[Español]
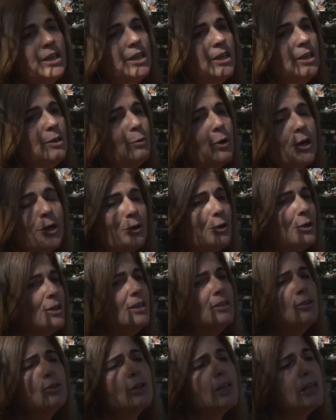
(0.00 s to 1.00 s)
y bueno,
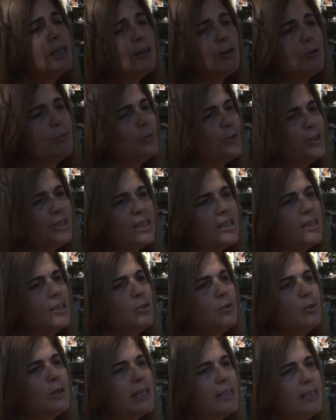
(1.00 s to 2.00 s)
y toda la comunidad
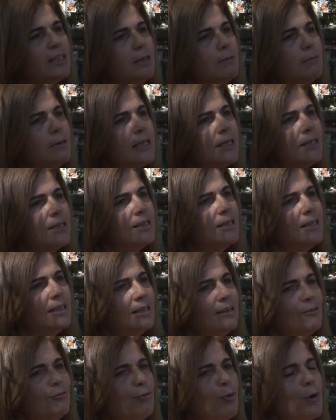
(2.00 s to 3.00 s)
educativa
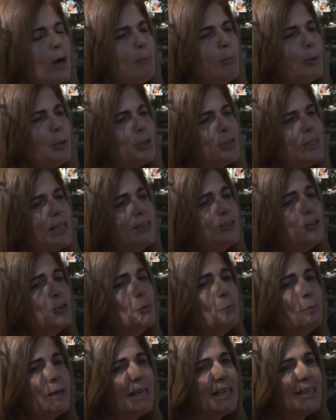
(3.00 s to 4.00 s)
fue
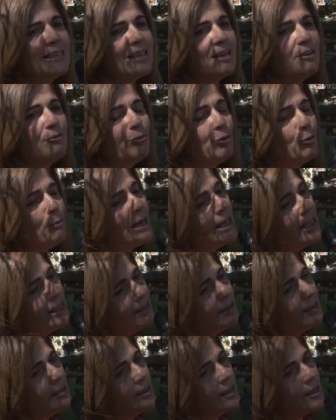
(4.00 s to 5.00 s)
aportando para transformar
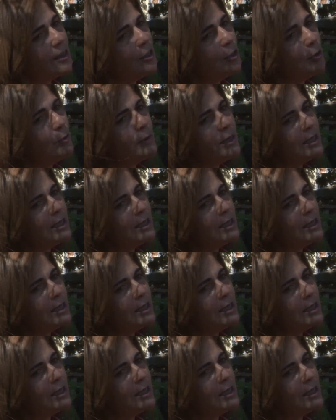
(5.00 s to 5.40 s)
este terreno